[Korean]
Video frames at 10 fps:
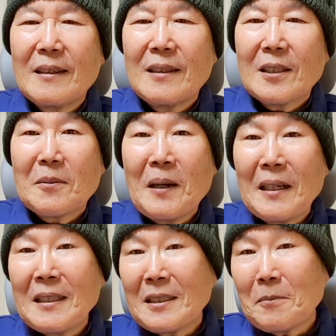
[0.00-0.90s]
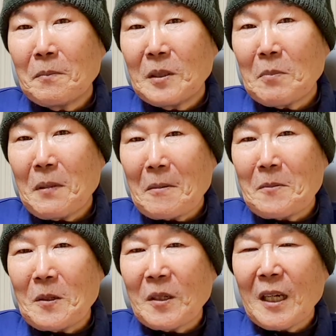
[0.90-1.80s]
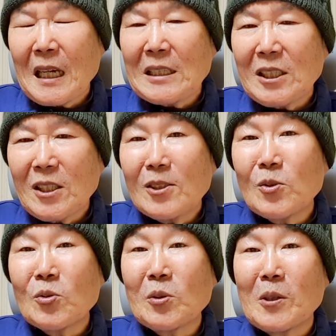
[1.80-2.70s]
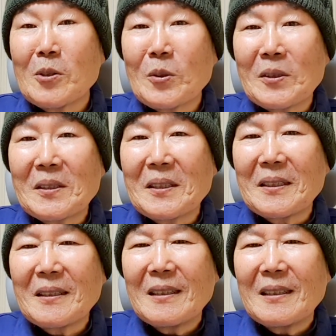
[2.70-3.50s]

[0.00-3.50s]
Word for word: 그 말이 그 이제 빠삐용에게 큰 충격을 주었어요.